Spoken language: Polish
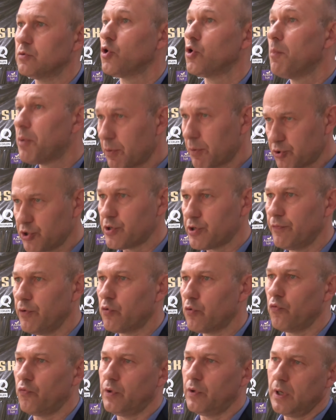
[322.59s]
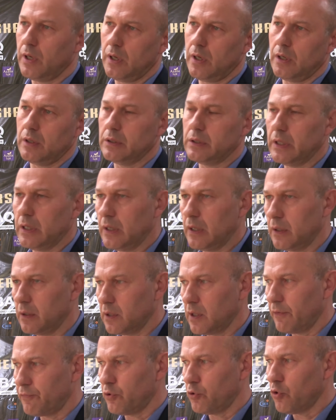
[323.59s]
dobrych przeciwników dla, dla,
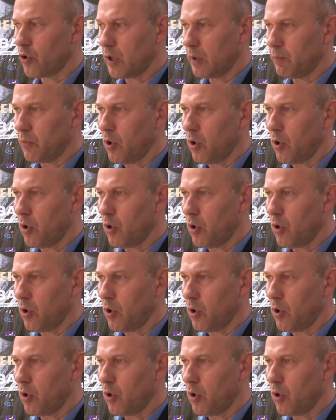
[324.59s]
dla Fiodora,